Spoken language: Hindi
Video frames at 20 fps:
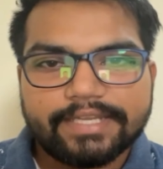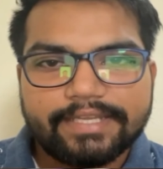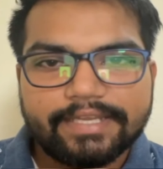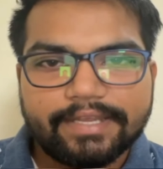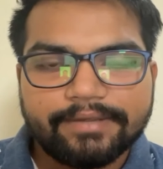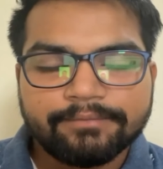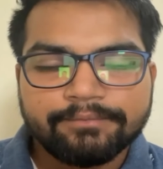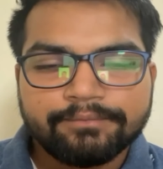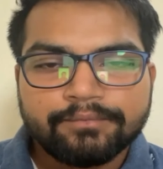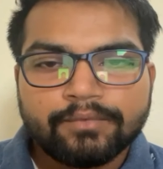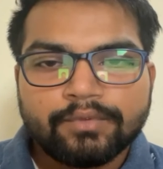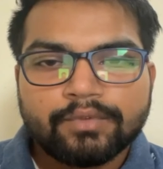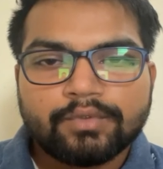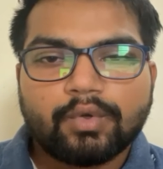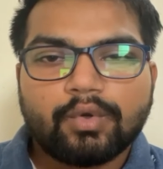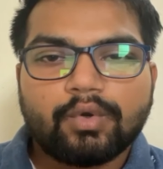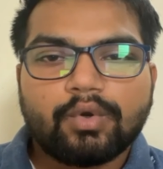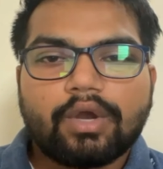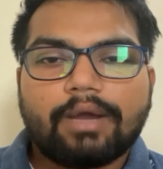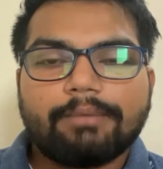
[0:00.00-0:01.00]
है
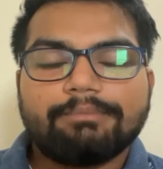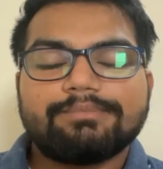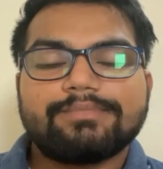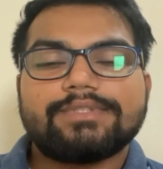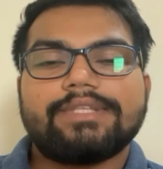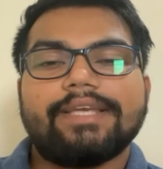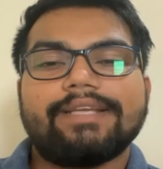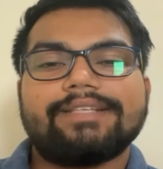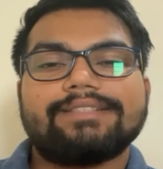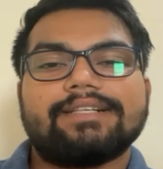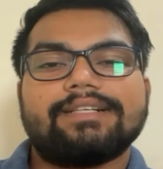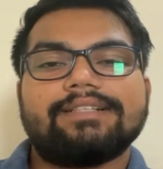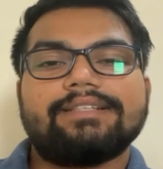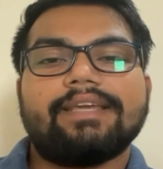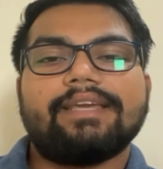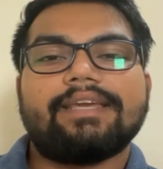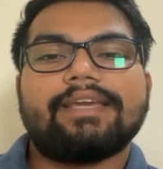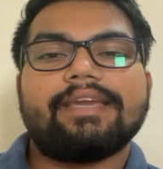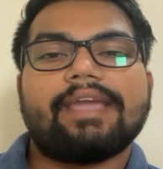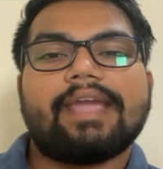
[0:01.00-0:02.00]
तो आप देख
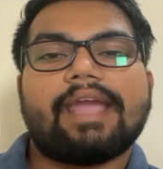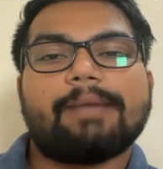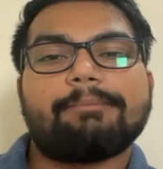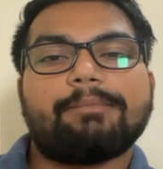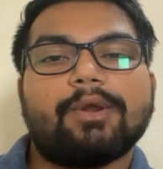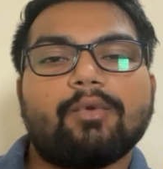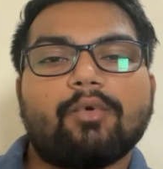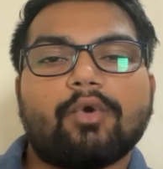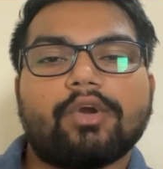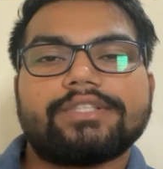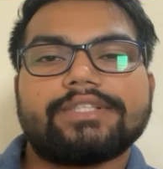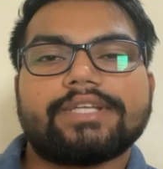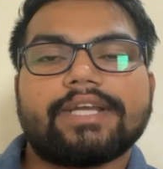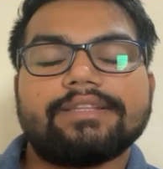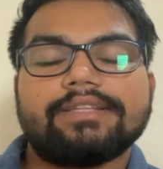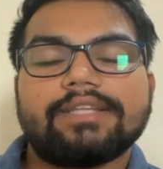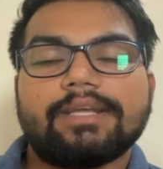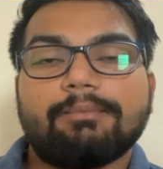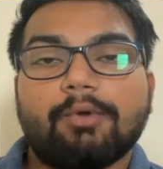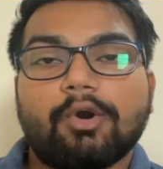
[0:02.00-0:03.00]
सकते हैं कि एप्पल वॉच के
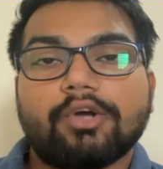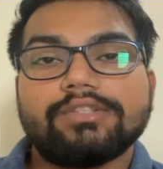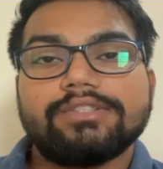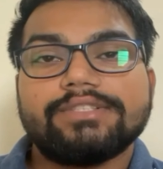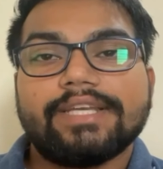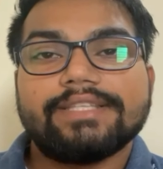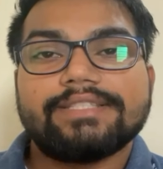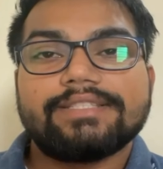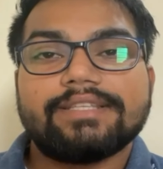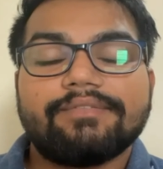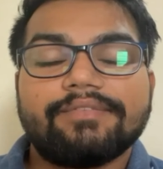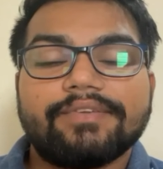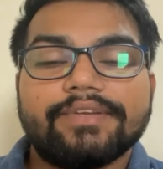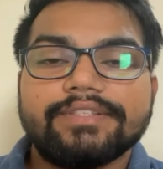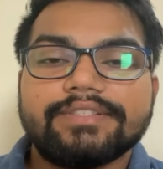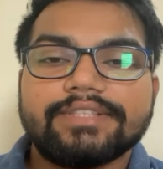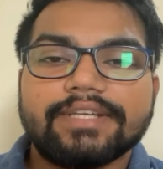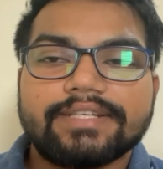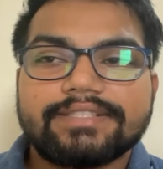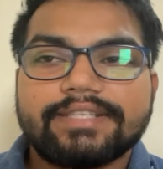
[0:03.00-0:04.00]
अंदर बहुत ऐसे
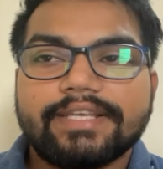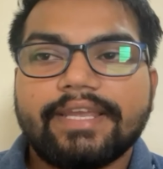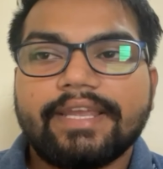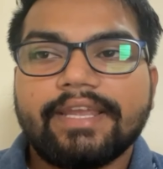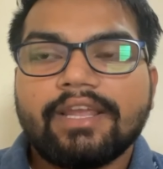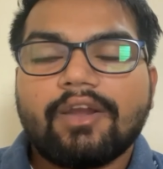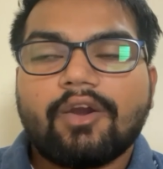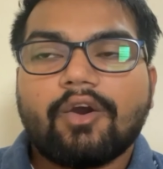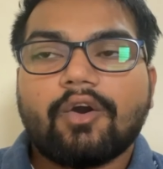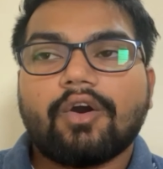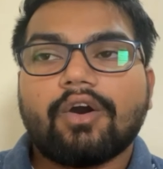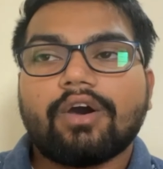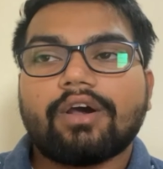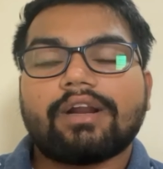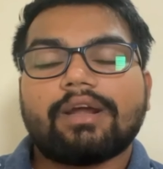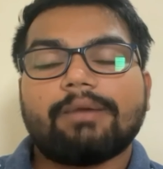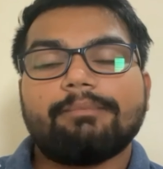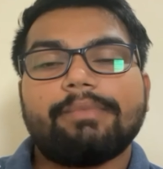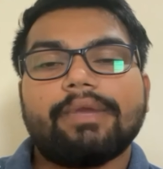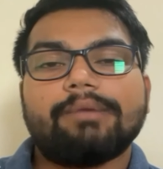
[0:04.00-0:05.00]
फीचर्स है
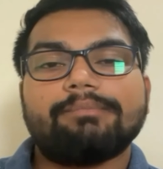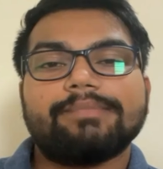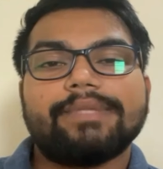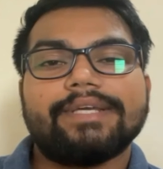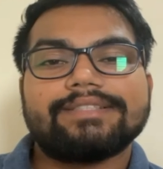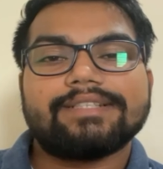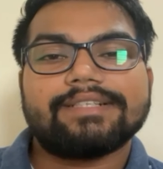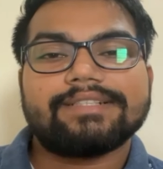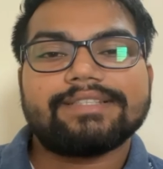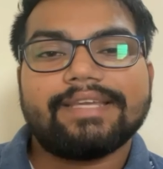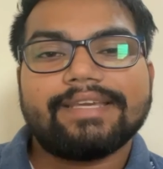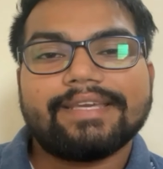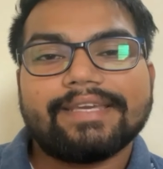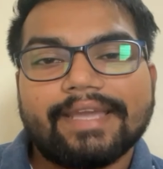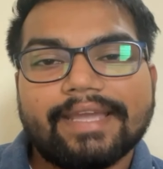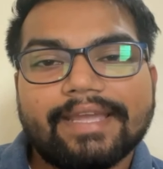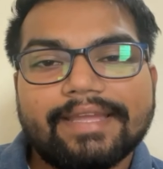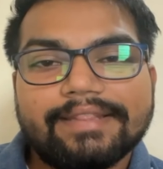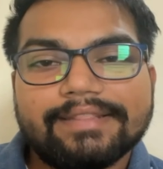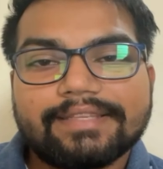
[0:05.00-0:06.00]
और अभी हम देख सकते हैं
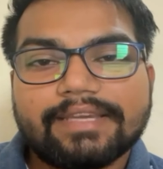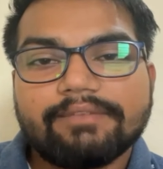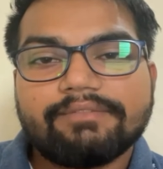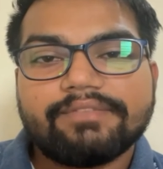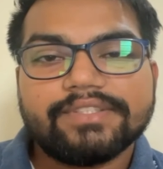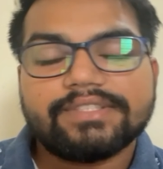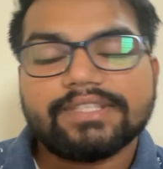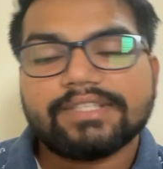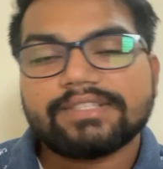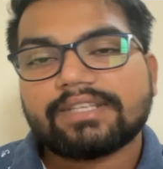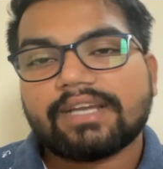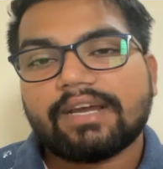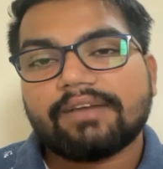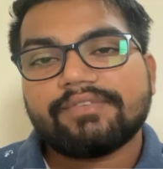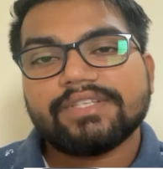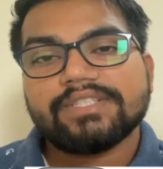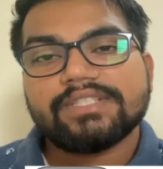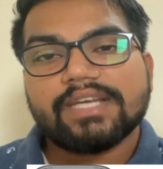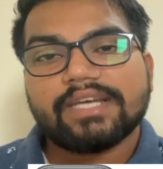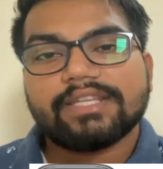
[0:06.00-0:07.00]
कि हेल्थ के फीचर्स
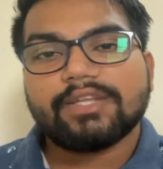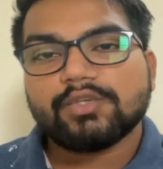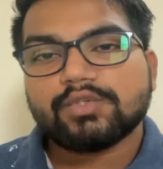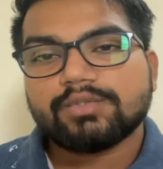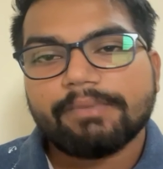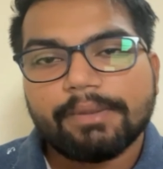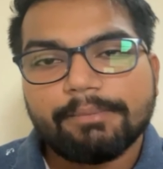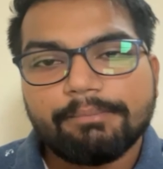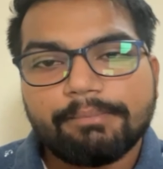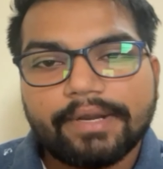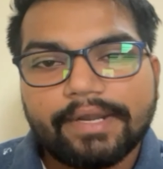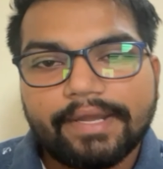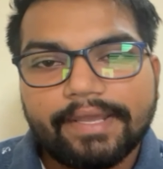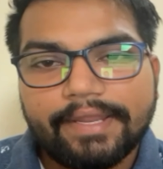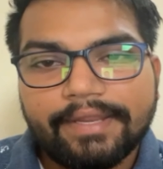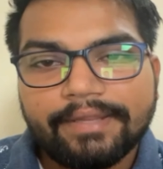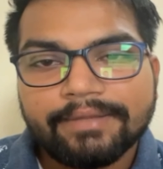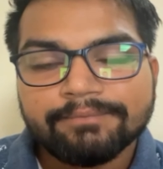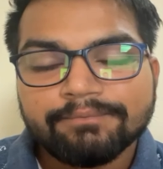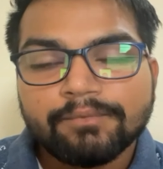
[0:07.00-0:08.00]
काफ़ी ज़्यादा उसमें बड़े
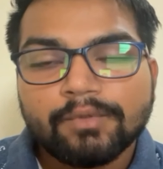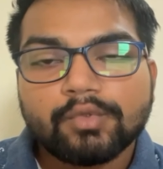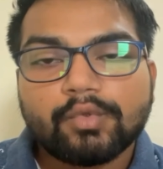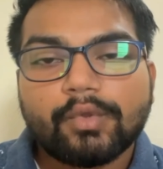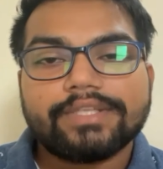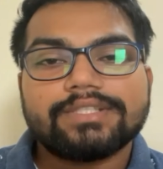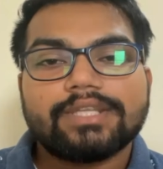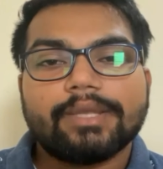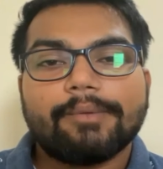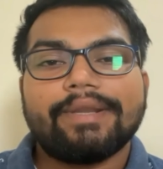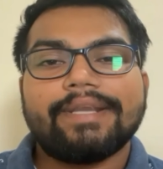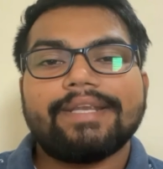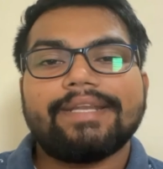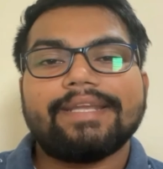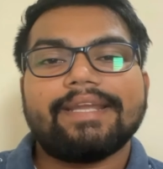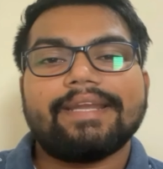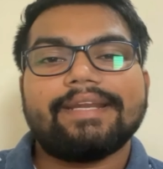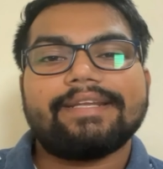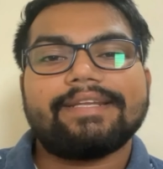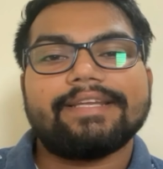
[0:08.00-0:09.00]
हैं तो एक
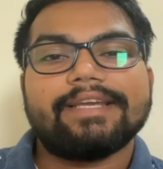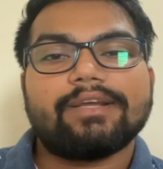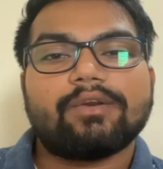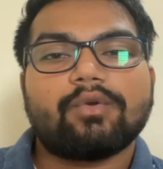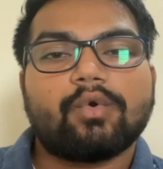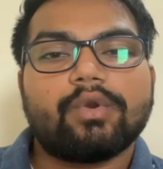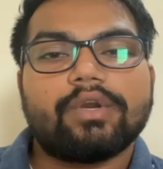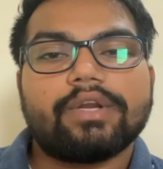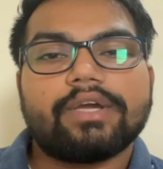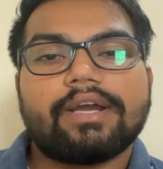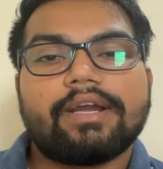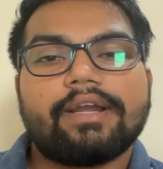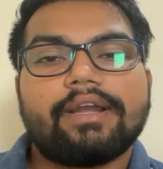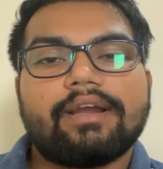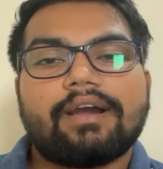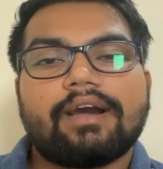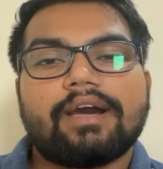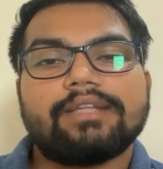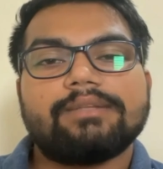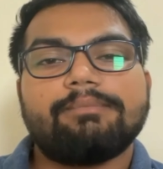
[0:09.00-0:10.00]
78 ईयर ओल्ड का
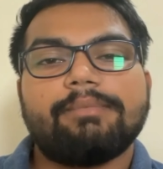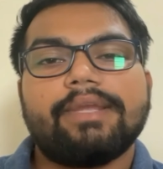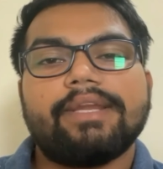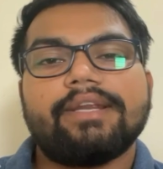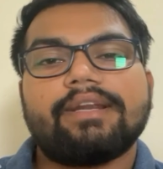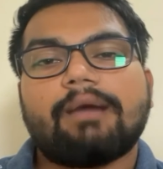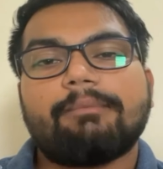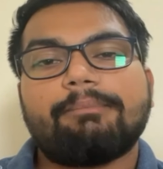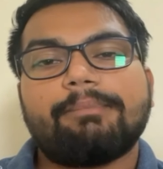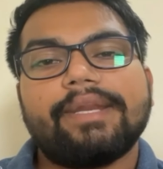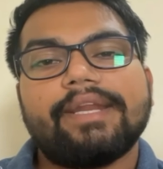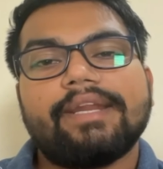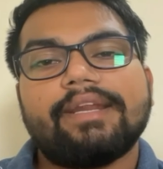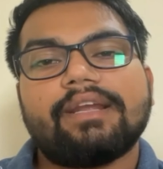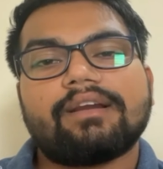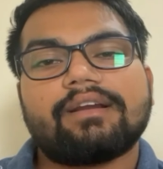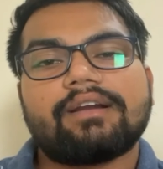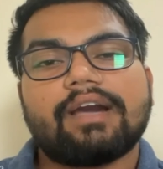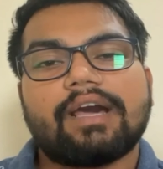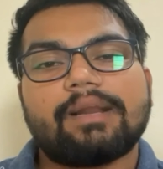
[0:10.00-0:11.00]
आदमी एक अपने
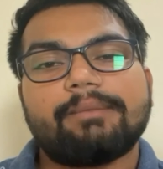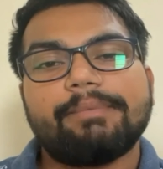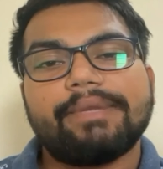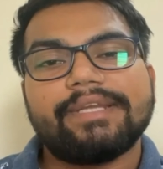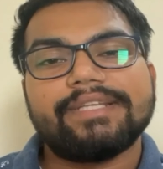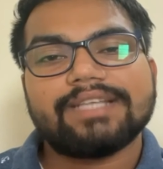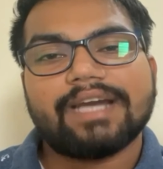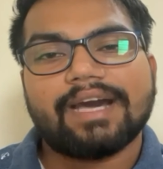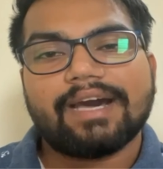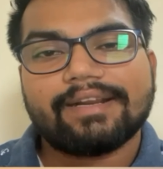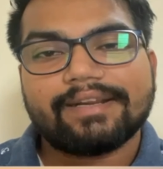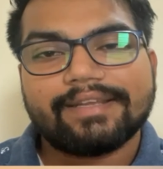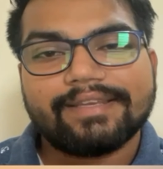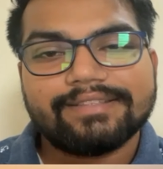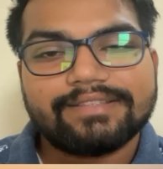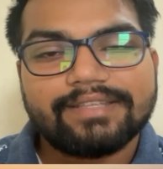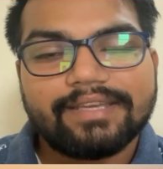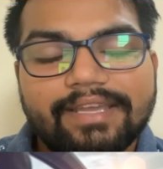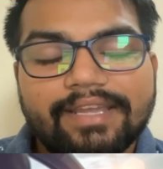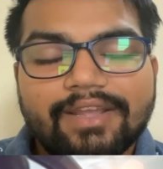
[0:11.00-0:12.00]
कार में जा रहे थे